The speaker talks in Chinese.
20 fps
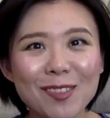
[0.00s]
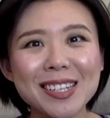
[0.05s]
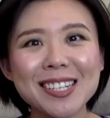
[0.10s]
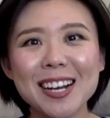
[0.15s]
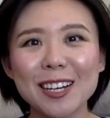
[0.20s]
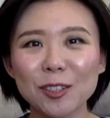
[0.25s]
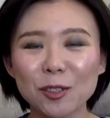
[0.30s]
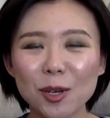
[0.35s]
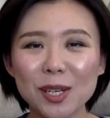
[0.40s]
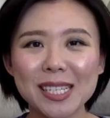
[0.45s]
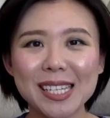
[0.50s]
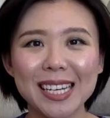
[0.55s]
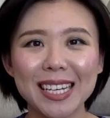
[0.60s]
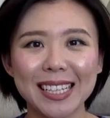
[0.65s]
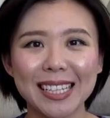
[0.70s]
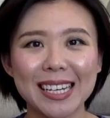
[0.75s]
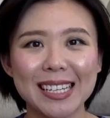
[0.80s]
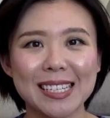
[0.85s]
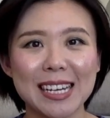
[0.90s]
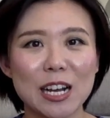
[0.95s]
非常推荐
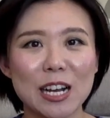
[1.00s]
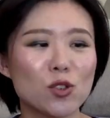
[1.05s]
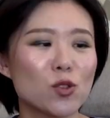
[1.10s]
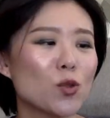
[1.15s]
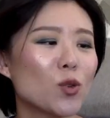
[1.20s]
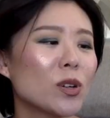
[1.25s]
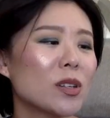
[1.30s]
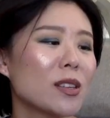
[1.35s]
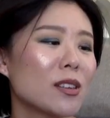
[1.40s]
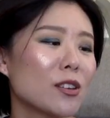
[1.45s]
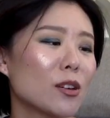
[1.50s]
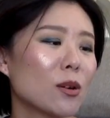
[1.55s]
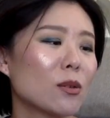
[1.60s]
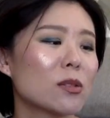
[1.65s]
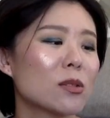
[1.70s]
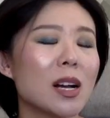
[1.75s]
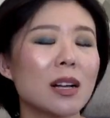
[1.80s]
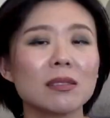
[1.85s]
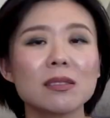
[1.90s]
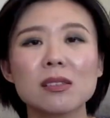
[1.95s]
给大家。如果你有
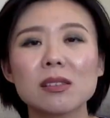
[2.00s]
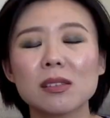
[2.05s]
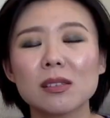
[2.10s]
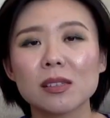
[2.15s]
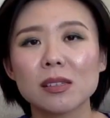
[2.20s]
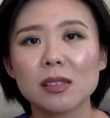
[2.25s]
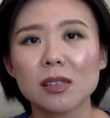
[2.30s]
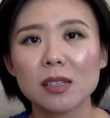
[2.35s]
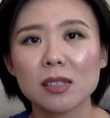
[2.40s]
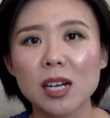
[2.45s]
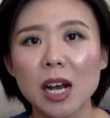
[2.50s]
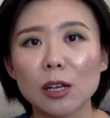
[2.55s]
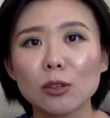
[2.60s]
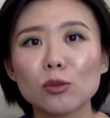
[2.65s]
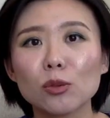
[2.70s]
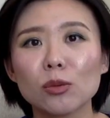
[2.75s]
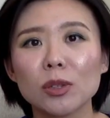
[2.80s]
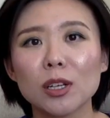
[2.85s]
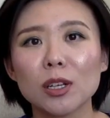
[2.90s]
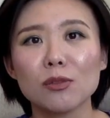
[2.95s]
长长
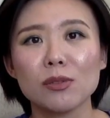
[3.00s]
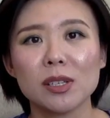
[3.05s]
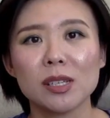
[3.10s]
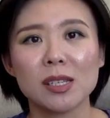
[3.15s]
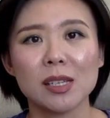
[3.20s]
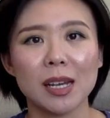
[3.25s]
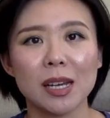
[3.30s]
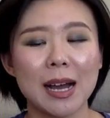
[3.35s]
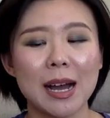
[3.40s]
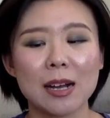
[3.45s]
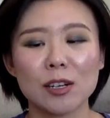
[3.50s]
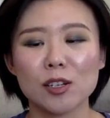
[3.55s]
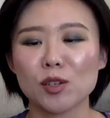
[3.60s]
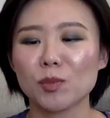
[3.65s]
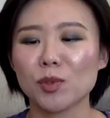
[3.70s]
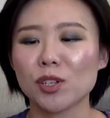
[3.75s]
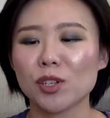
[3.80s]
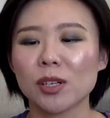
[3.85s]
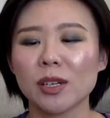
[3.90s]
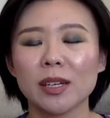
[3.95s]
途的旅行啊什
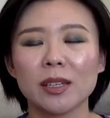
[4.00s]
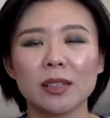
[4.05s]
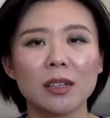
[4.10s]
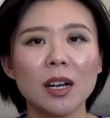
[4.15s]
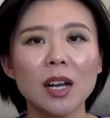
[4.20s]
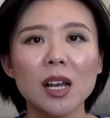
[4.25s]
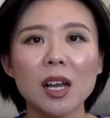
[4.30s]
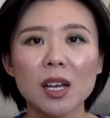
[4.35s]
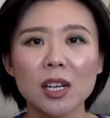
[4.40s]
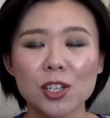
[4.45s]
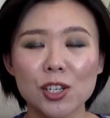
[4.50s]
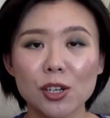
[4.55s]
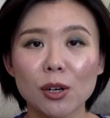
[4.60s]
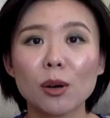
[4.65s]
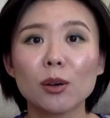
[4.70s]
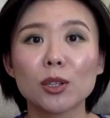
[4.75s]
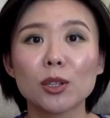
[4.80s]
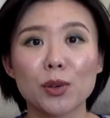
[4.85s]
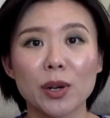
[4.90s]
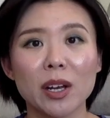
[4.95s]
么之类的，之
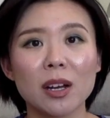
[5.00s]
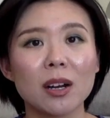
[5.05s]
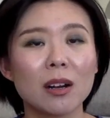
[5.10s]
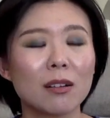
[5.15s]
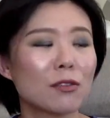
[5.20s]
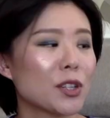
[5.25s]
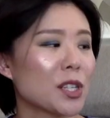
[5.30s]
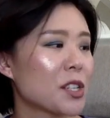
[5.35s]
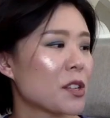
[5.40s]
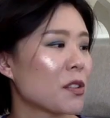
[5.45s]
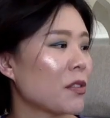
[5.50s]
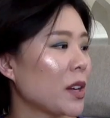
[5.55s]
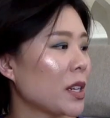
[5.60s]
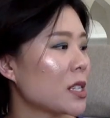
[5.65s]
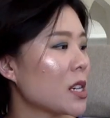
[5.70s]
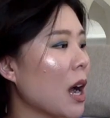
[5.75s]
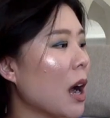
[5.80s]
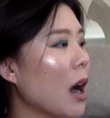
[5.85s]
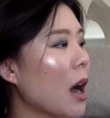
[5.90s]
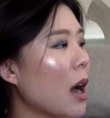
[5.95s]
后的 recovery 是非
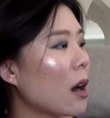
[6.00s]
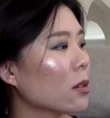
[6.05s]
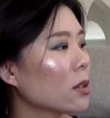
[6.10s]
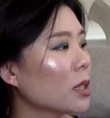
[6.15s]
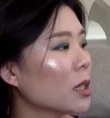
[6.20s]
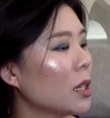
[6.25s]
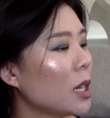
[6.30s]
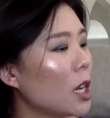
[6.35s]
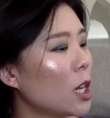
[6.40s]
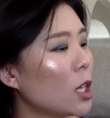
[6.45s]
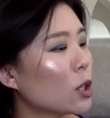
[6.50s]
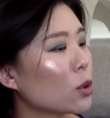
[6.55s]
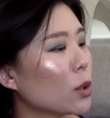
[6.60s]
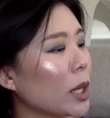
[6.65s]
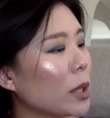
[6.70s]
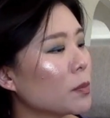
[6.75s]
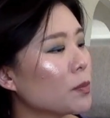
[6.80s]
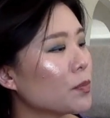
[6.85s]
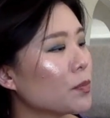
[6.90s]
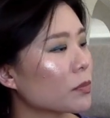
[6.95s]
常好的。
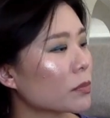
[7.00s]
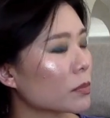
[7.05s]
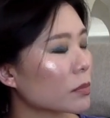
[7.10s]
对，